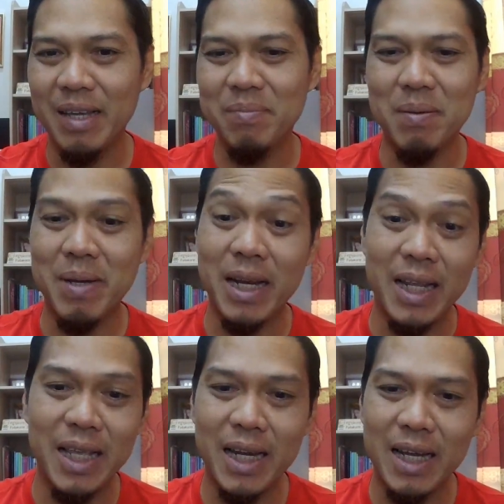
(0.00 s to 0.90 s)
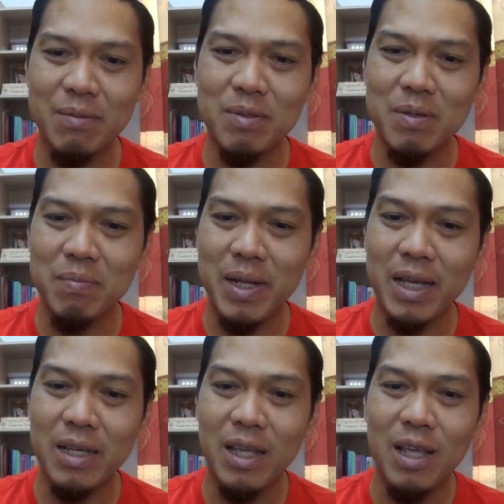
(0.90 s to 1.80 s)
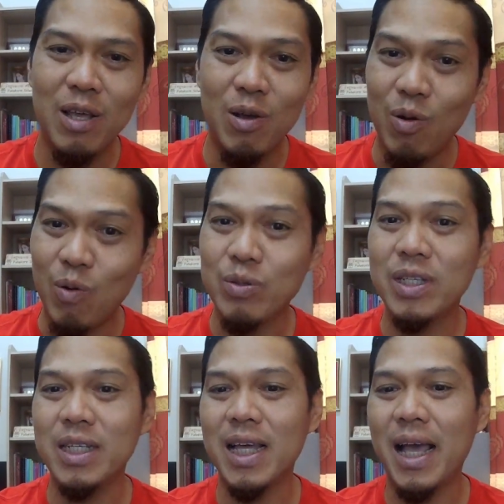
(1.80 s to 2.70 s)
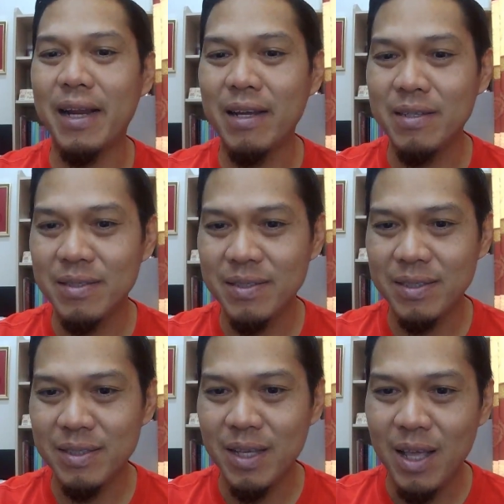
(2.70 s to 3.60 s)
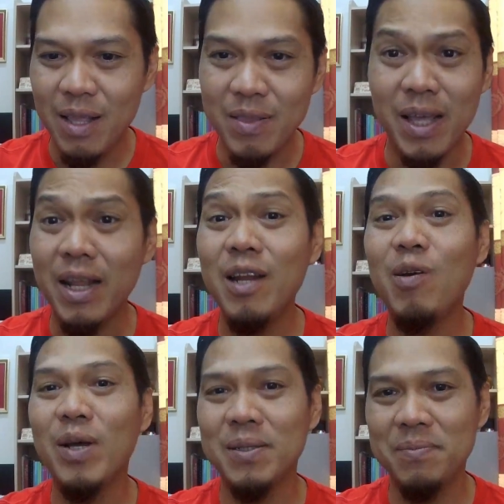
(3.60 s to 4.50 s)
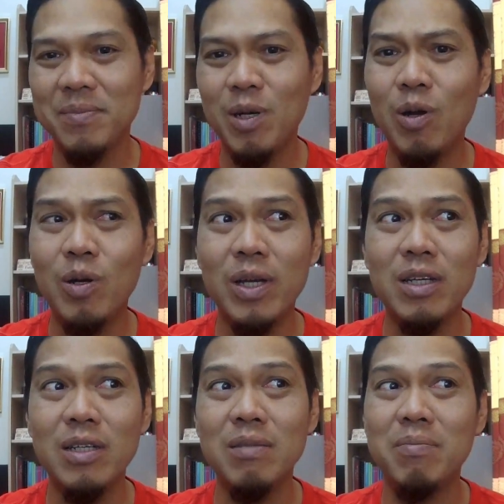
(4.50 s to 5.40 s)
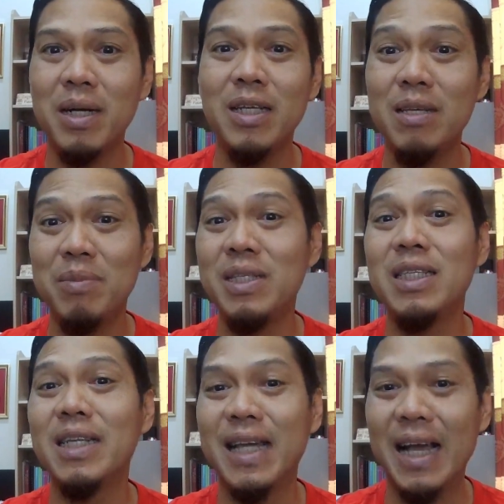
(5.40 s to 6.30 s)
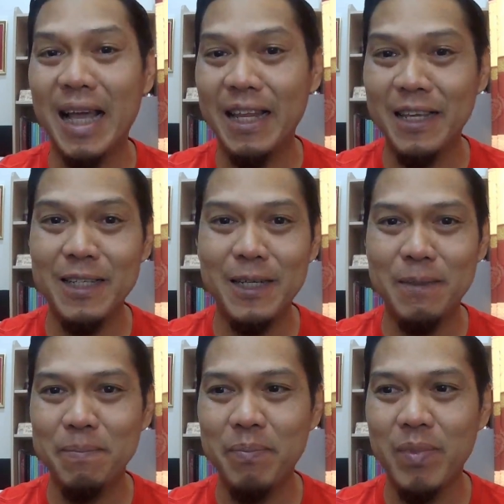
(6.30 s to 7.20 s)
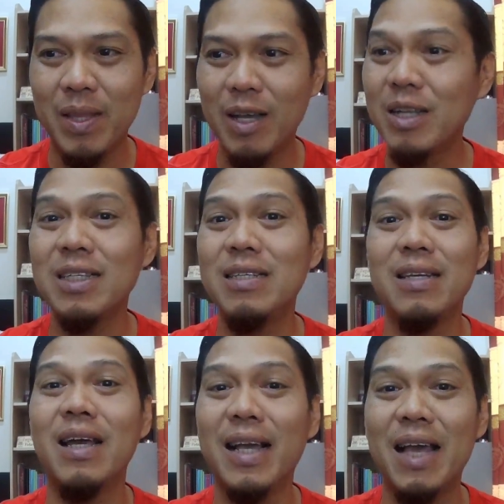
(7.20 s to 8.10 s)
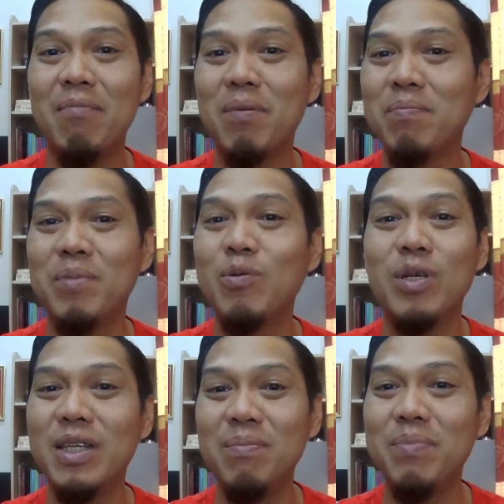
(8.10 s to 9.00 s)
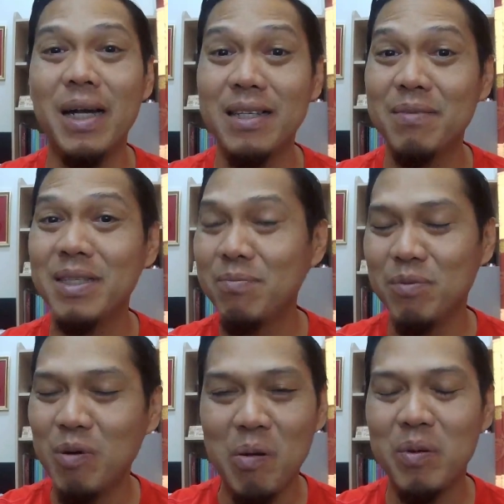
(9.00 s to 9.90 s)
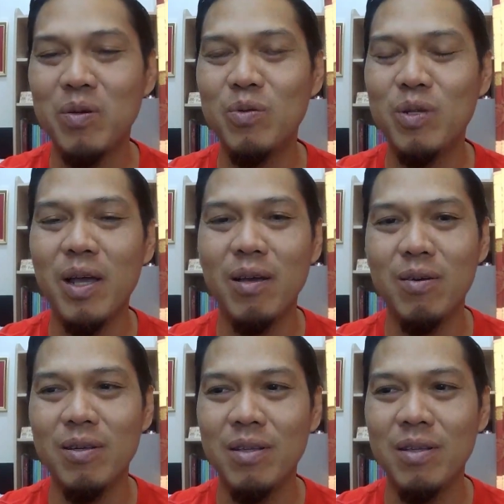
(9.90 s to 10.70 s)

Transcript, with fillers: ประมาณนี้นะครับสำหรับเลข 64 ท้ายนะแต่แน่นอนข้อด้อยคือบางทีมันจินตนาการเยอะๆแล้วก็จินตนาการแบบเป็นคนขี้เบื่อใช่ไหมที่ผมบอกเป็นจุดด้อยเขา